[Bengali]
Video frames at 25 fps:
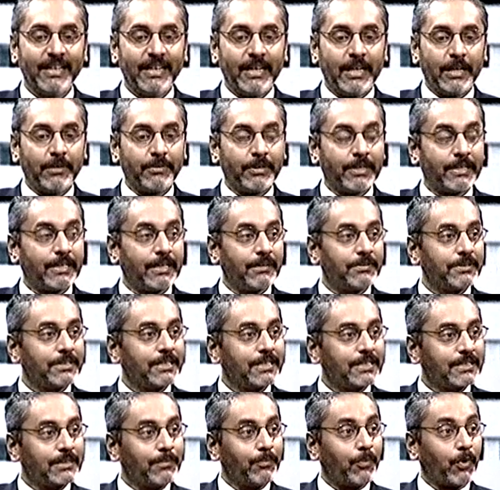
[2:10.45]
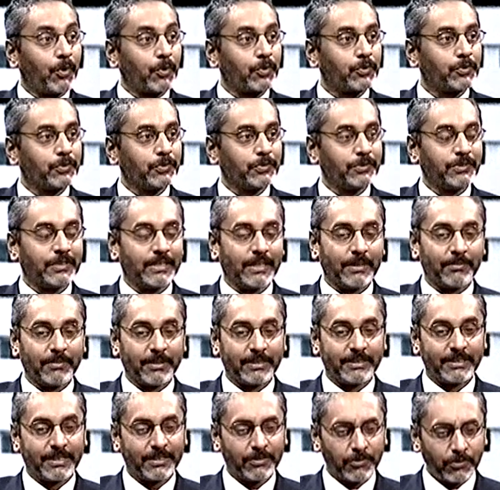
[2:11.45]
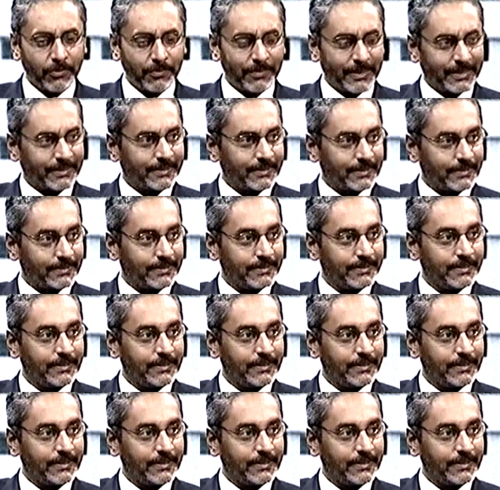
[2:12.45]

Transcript: এবং এটা আমাদের একটা বড় শক্তি আমরা যে কোনো মেসেজ